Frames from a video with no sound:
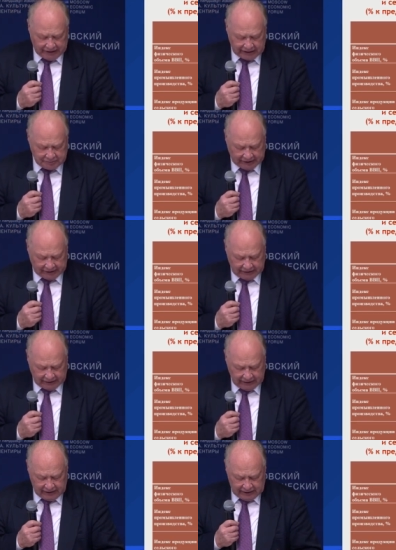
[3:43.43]

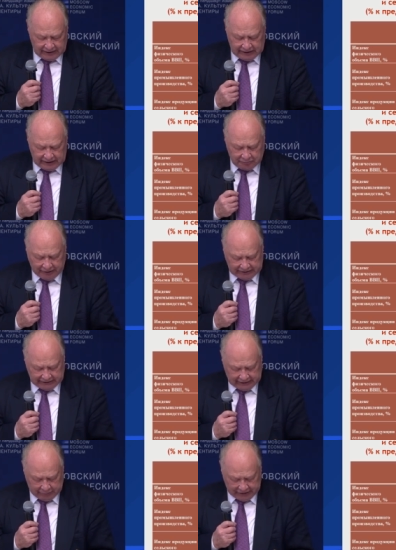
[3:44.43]
экспортных и
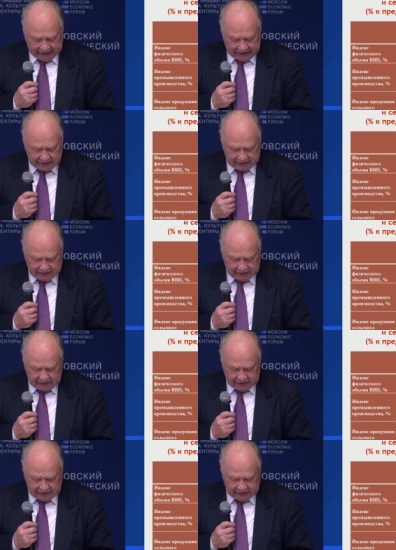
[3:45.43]
импортных операций